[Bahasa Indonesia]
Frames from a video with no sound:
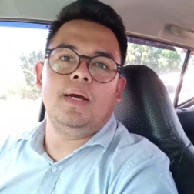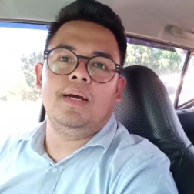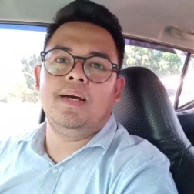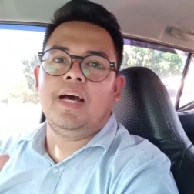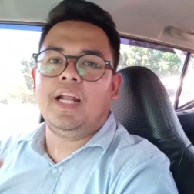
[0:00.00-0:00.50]

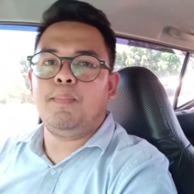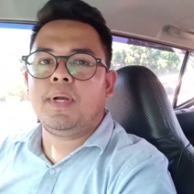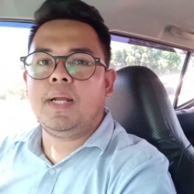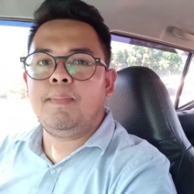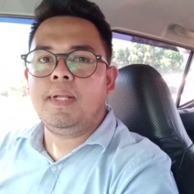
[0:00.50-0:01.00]
uh, alat
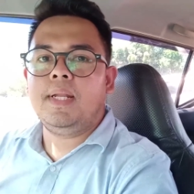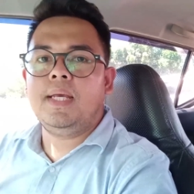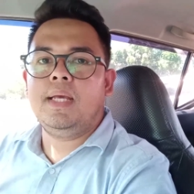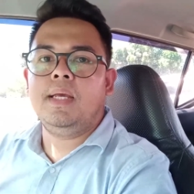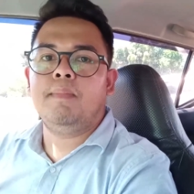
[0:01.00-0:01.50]
peredam
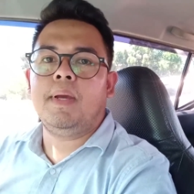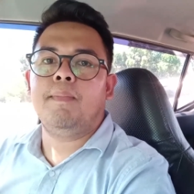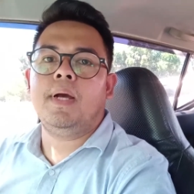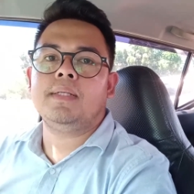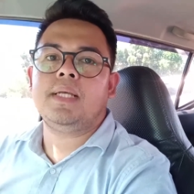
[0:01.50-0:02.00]
ini
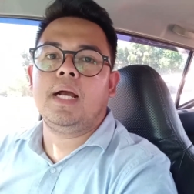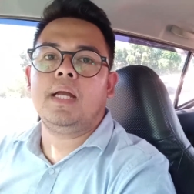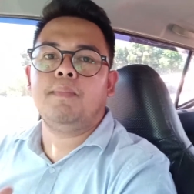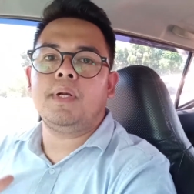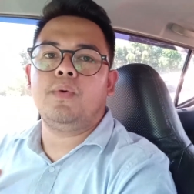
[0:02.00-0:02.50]
memang
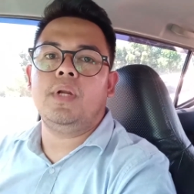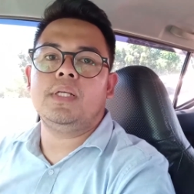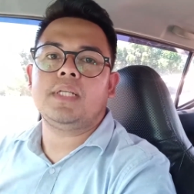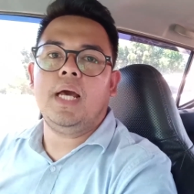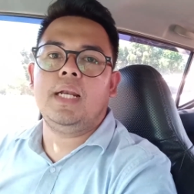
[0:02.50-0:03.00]
sangat
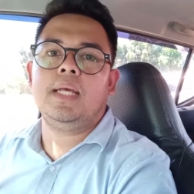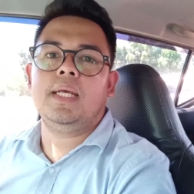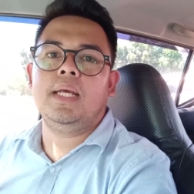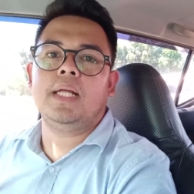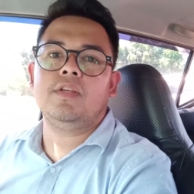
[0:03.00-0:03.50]
berguna
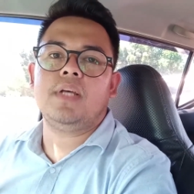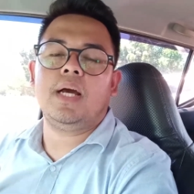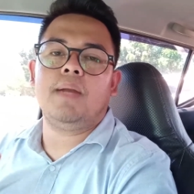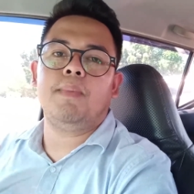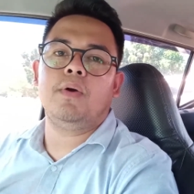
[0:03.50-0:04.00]
sekali atau
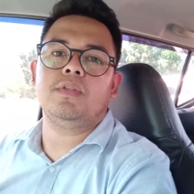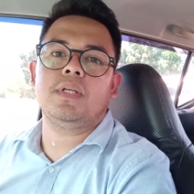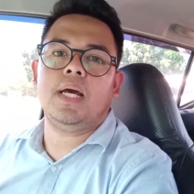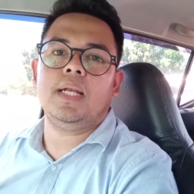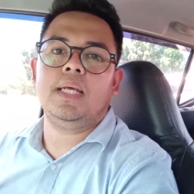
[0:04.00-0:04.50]
sangat
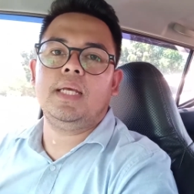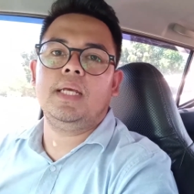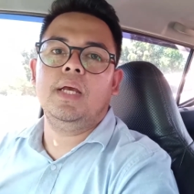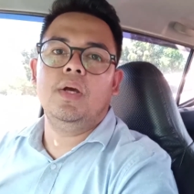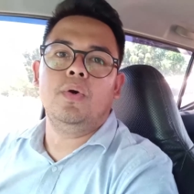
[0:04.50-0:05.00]
bagus
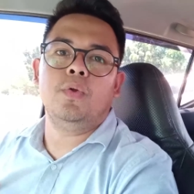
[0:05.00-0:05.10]
sekali